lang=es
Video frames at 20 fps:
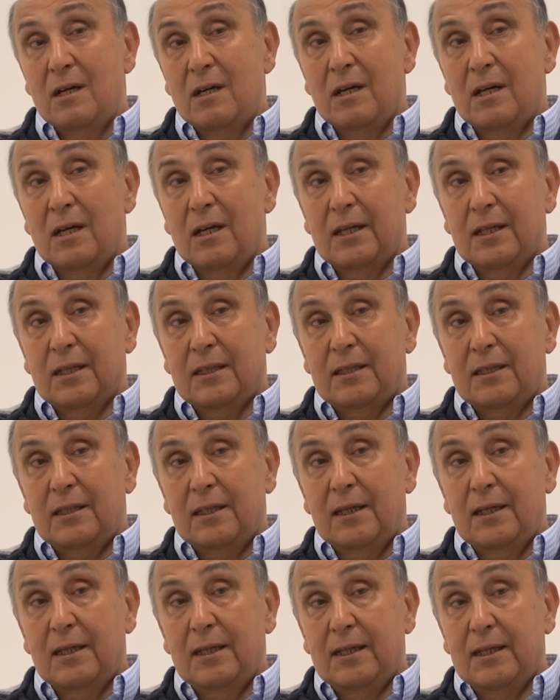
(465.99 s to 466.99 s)

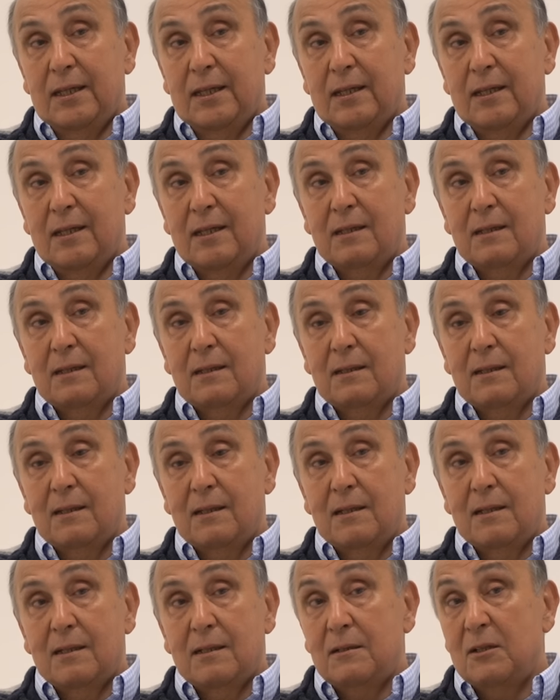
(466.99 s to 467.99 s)
Este,
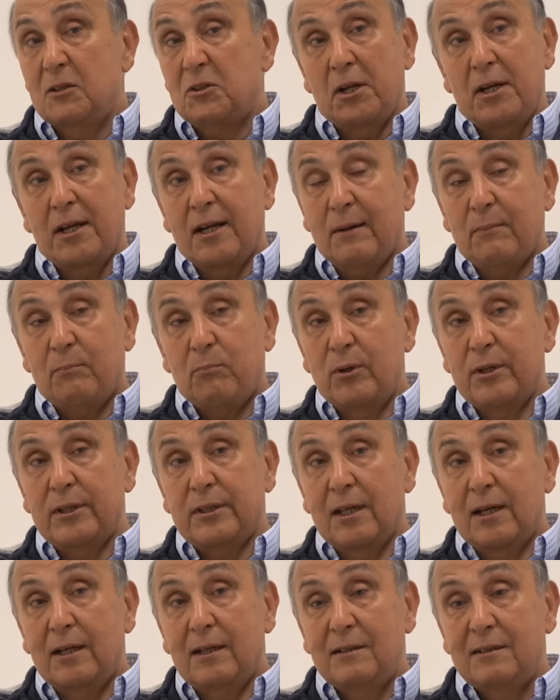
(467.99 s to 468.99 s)
no tenés
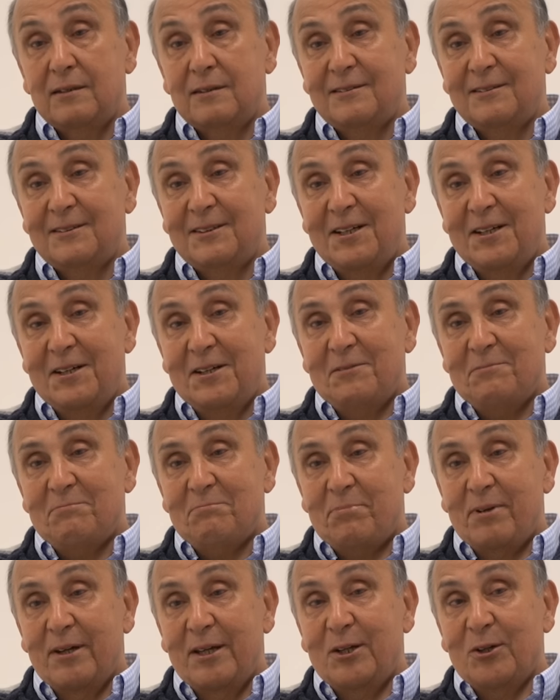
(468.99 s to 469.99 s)
respuesta,
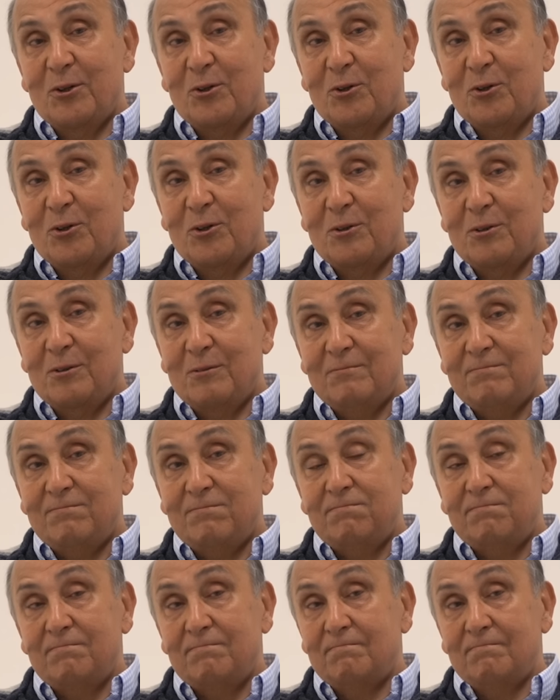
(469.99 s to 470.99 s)
pero
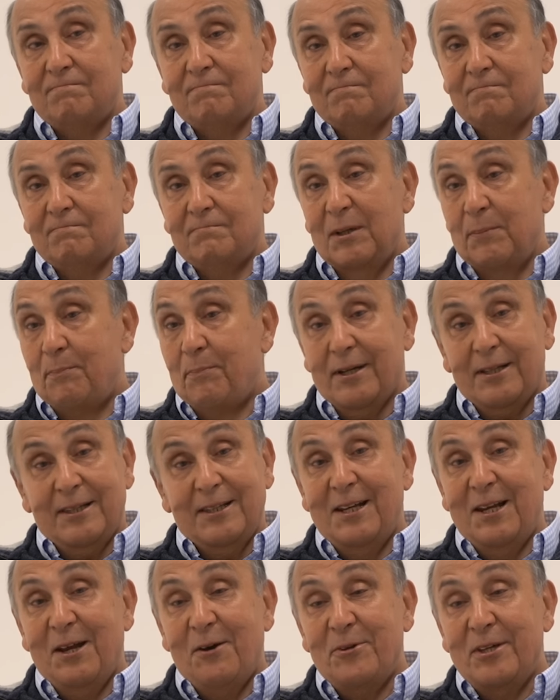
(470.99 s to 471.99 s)
es parte
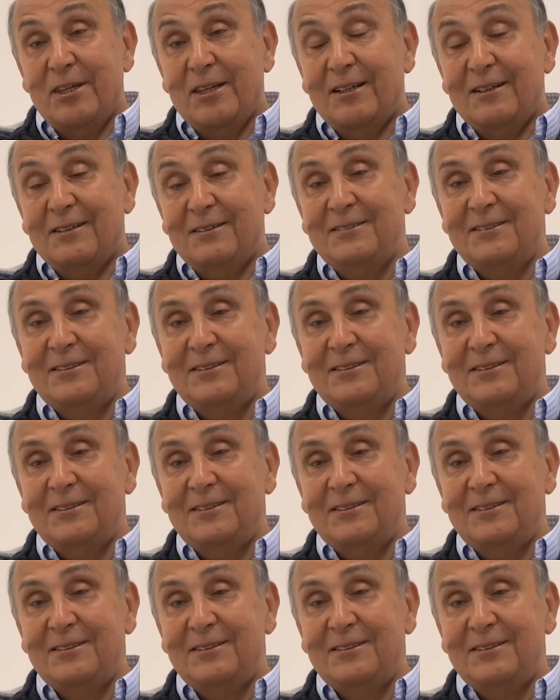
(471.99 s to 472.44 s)
de la vida.